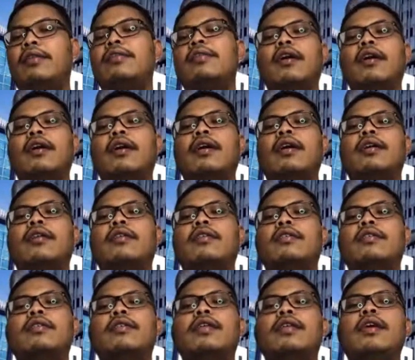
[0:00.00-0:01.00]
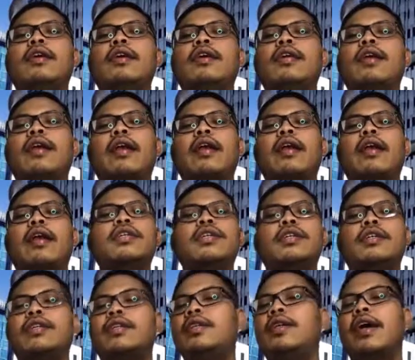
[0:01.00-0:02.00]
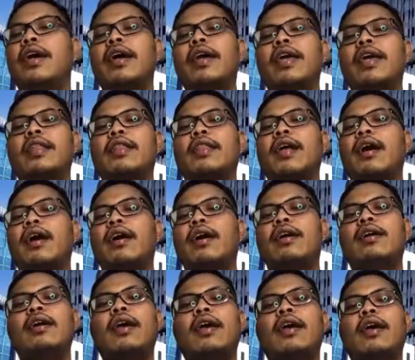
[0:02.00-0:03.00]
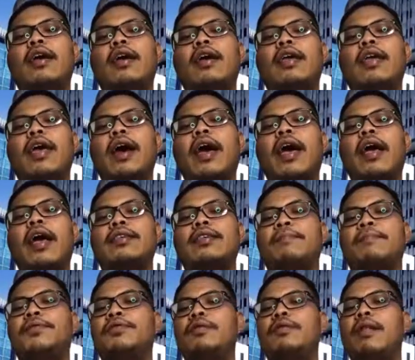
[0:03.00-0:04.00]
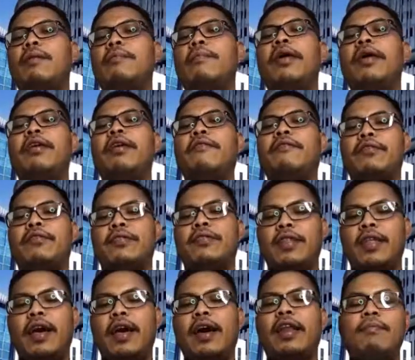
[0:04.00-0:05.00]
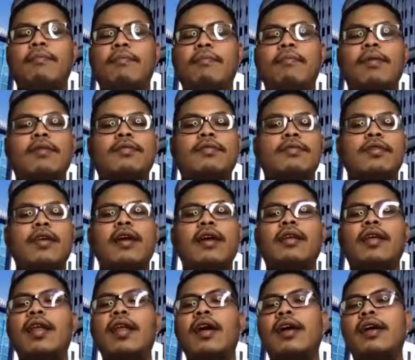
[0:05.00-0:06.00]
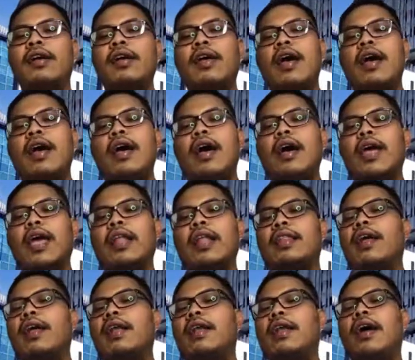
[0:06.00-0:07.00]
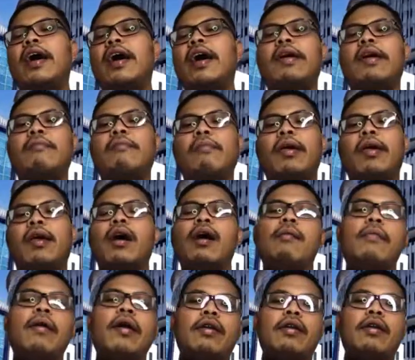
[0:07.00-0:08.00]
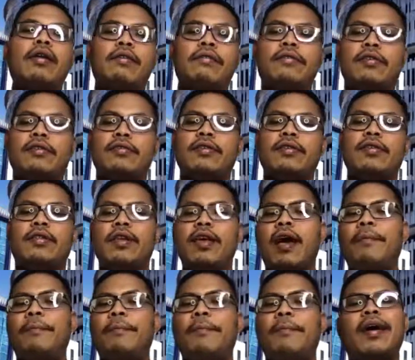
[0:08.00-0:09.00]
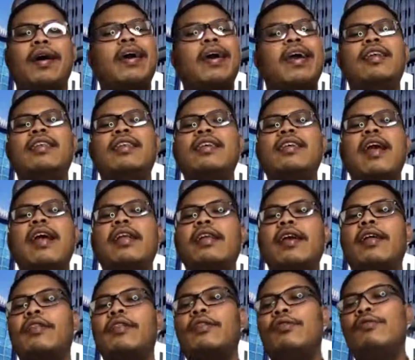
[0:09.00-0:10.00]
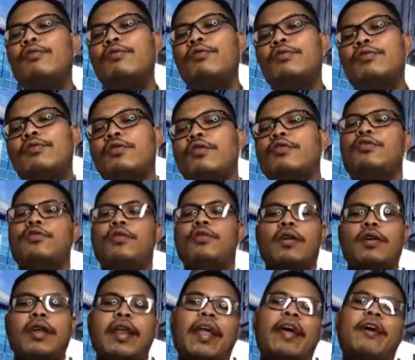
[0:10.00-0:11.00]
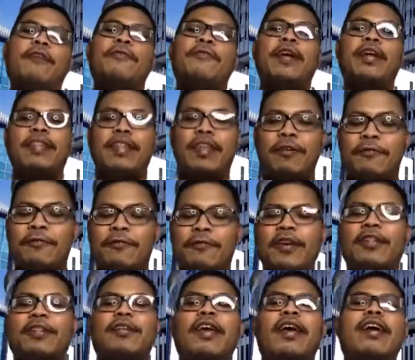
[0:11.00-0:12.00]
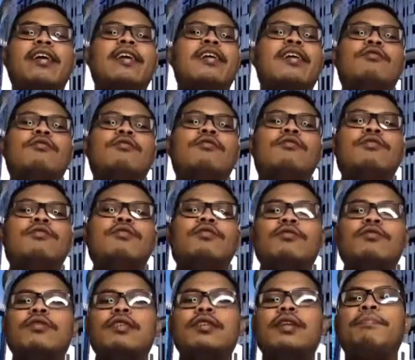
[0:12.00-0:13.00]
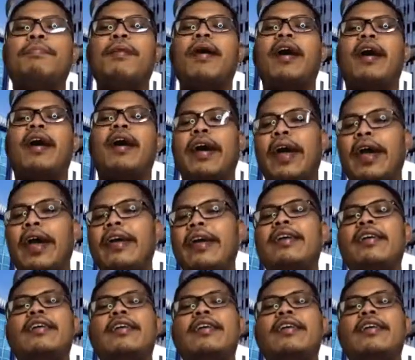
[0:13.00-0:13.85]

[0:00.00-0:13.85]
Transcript: uh, di region yang kita yang exceptional biodiversity artinya maksudnya adalah kita negara mega biodiversity apakah e DNA itu cocok dan efektif gitu ya untuk dipakai